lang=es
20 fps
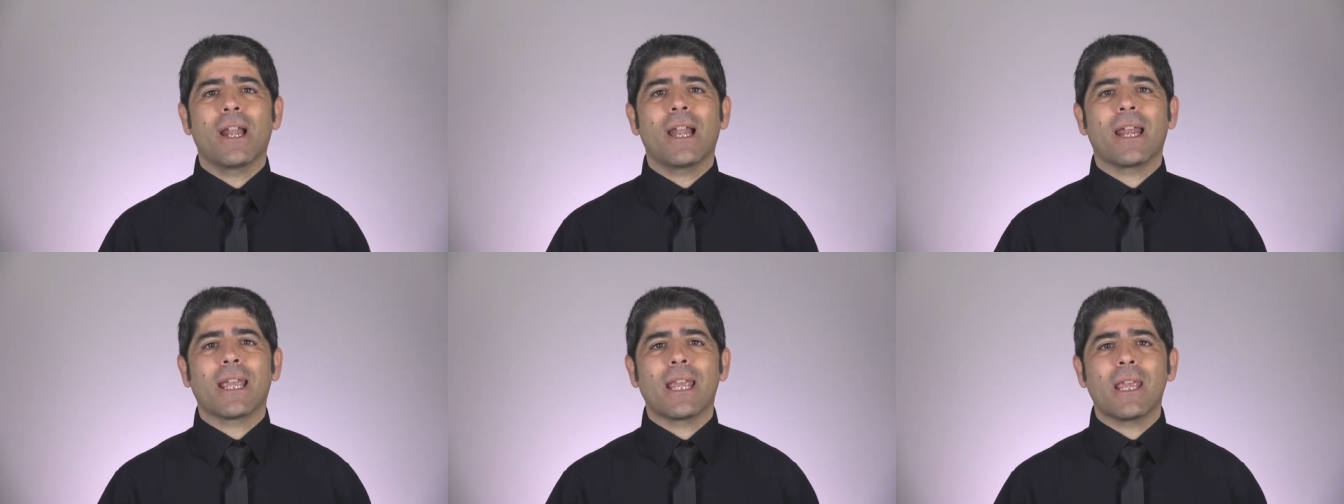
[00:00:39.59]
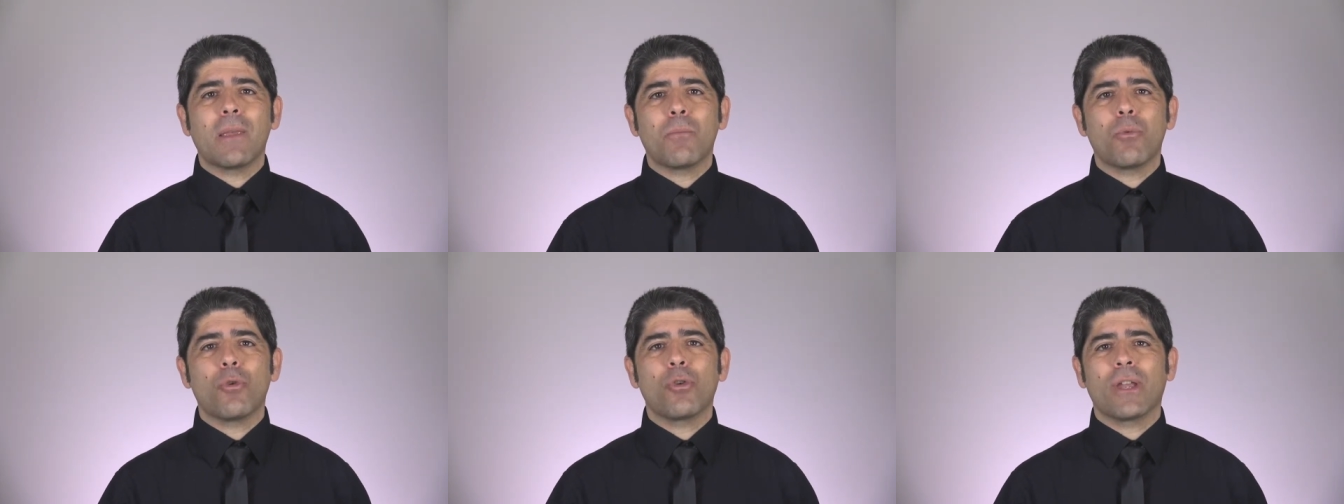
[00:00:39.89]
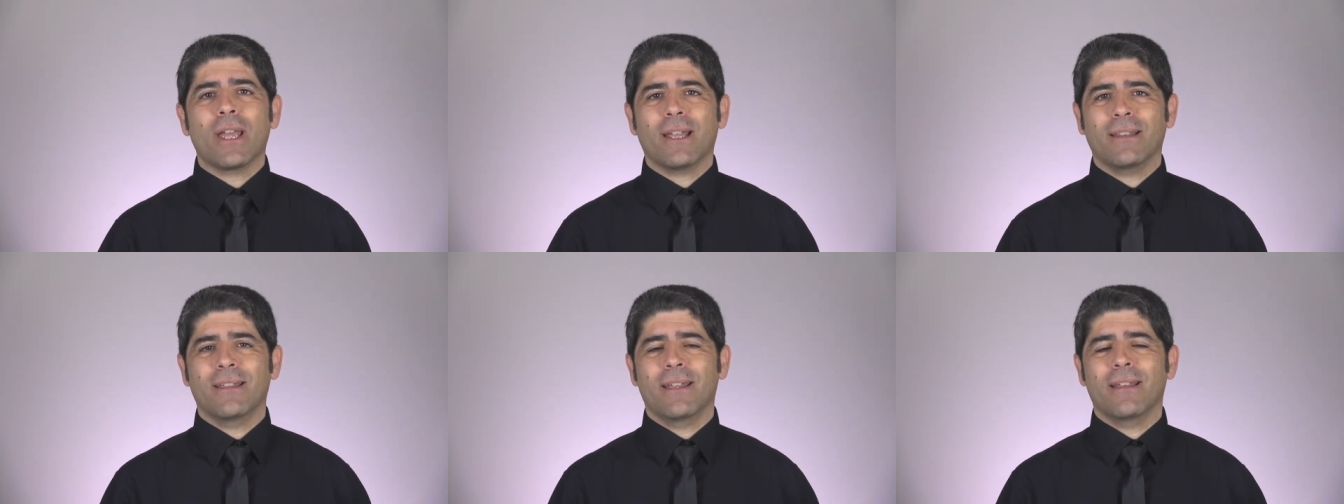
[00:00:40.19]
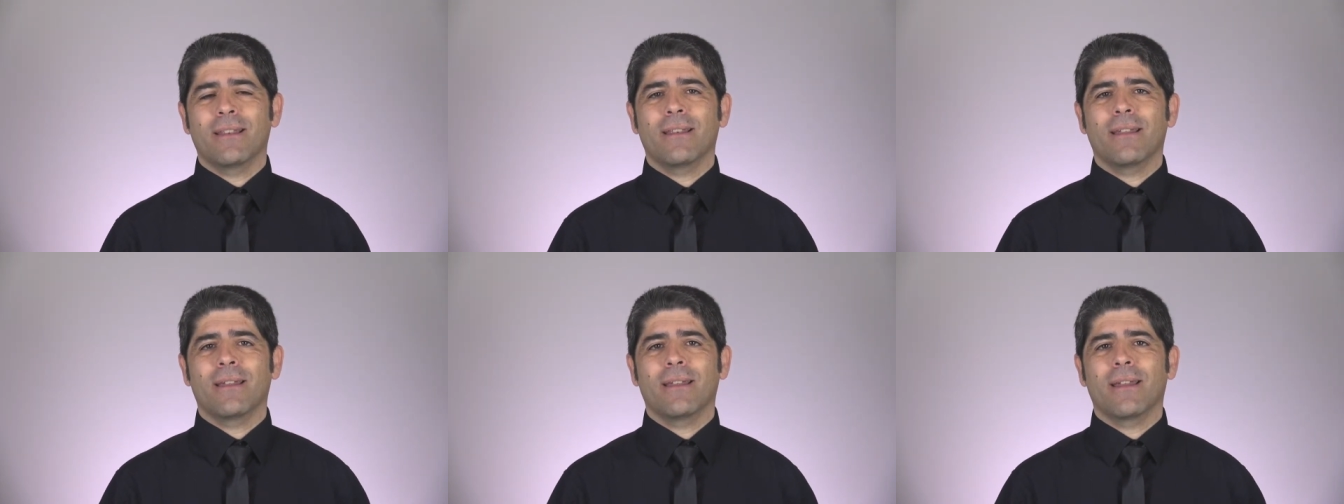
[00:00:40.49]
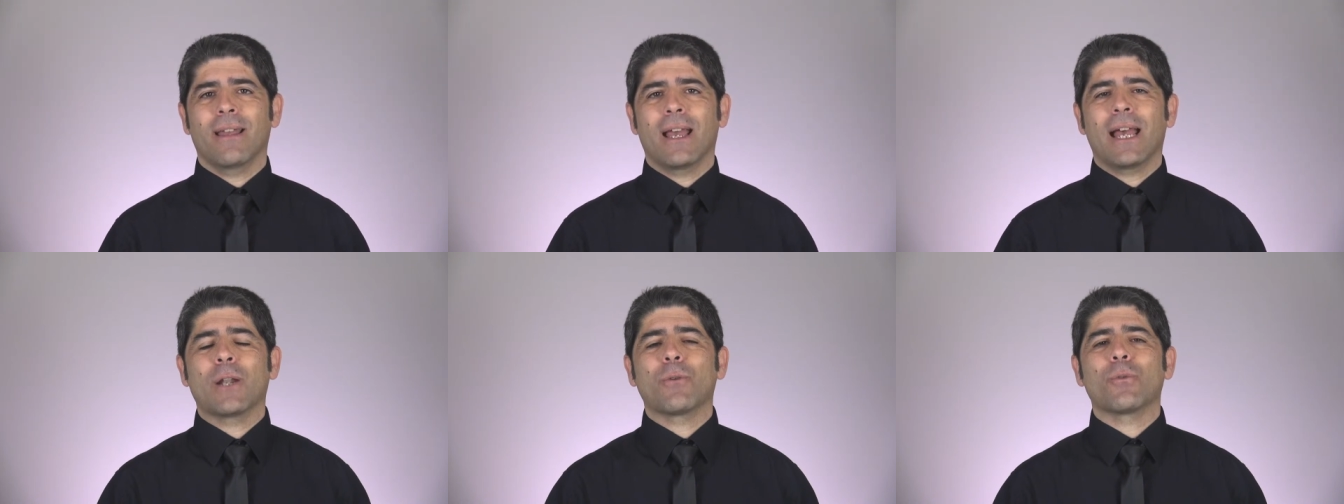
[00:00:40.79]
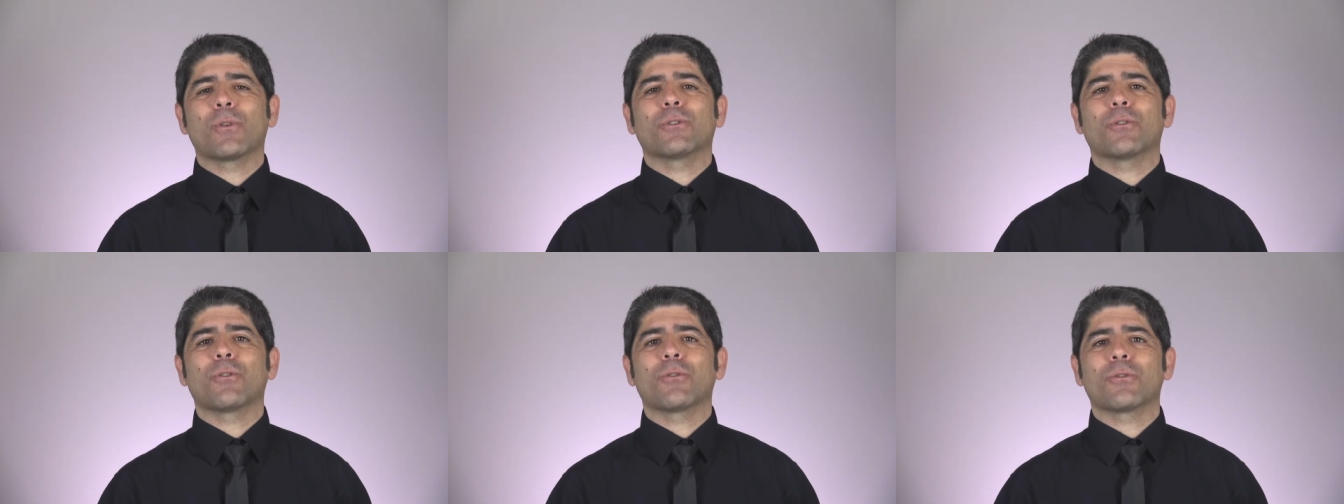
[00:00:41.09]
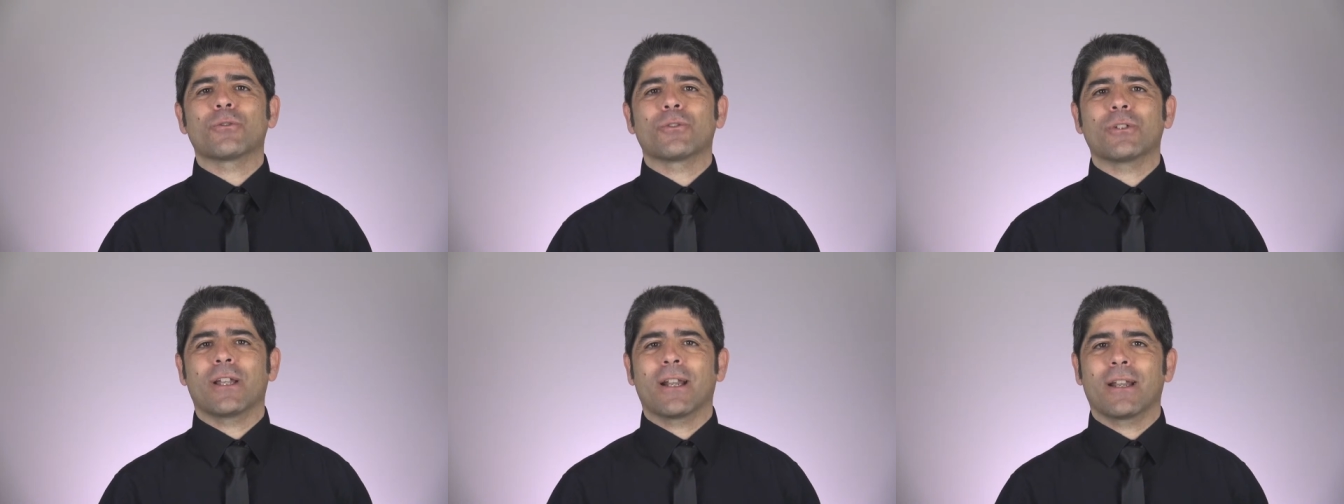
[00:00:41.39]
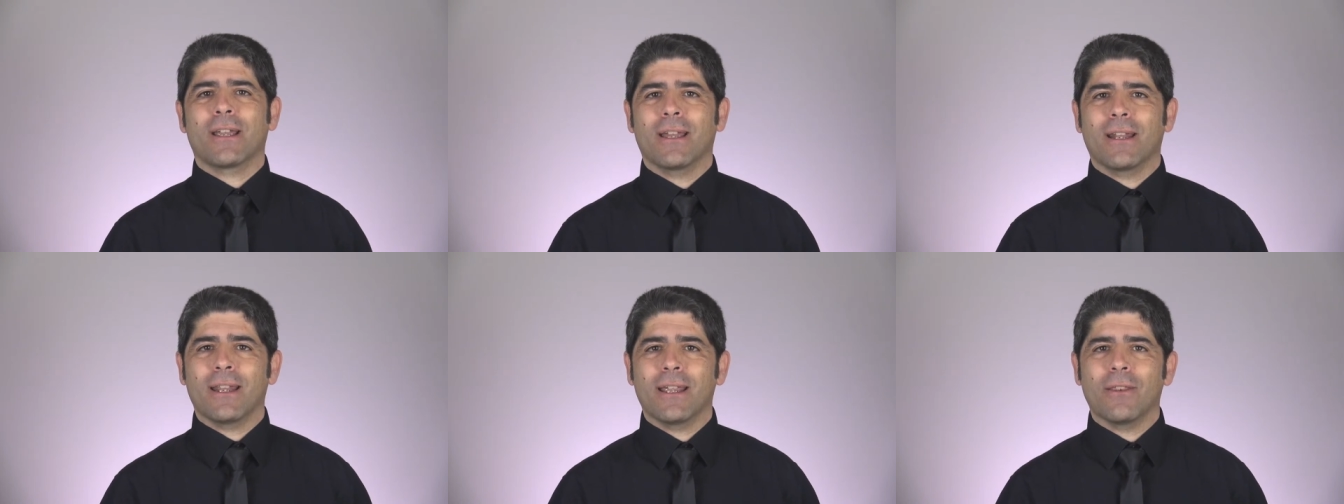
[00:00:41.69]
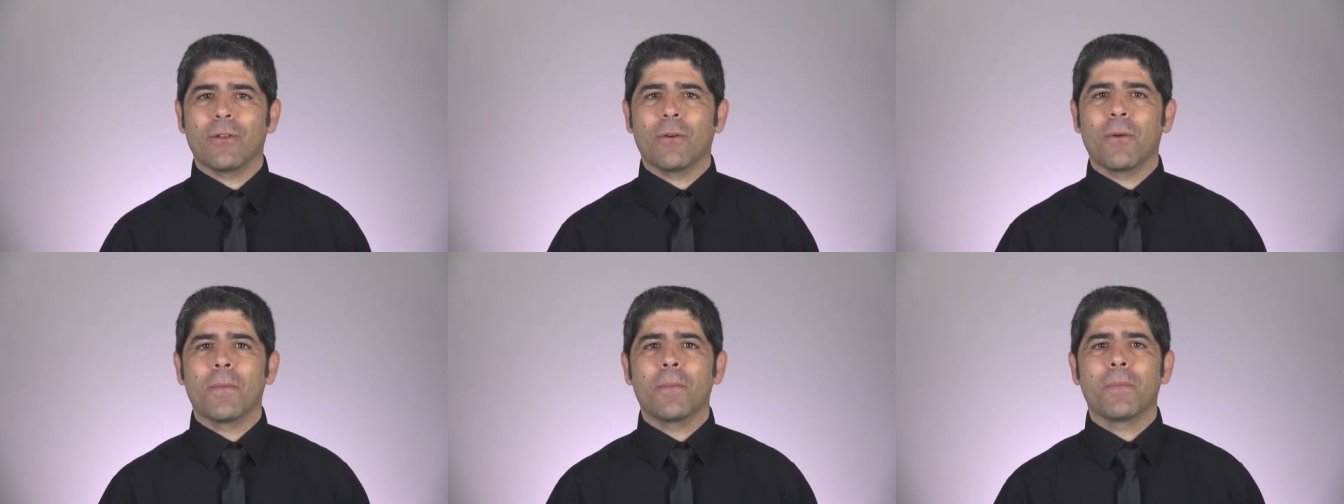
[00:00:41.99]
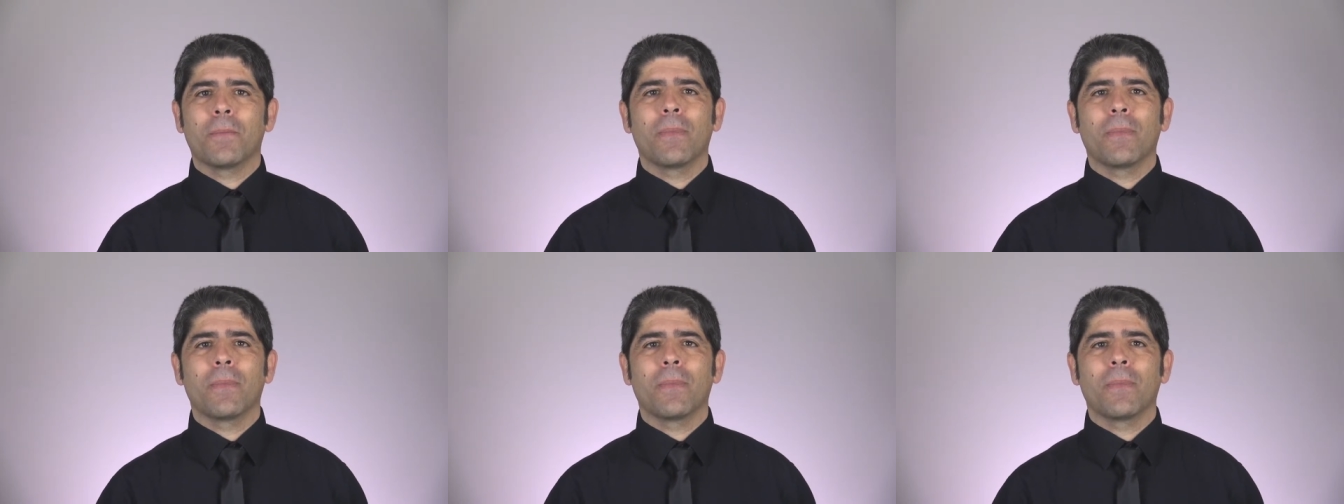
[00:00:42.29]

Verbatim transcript: el equipo que atiende a nuestro ser querido.